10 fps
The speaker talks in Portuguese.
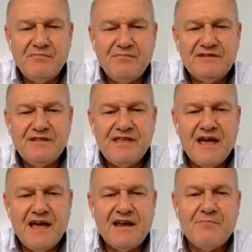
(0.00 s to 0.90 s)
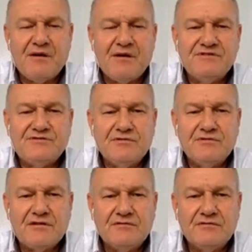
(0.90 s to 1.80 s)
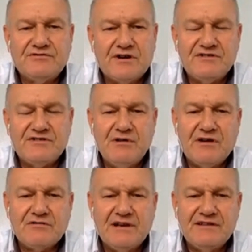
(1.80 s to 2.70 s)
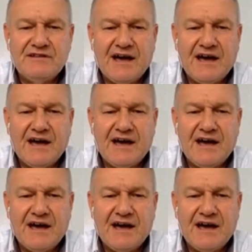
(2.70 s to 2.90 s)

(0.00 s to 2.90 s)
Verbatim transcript: para a demanda interna, para mistura com soja de melhor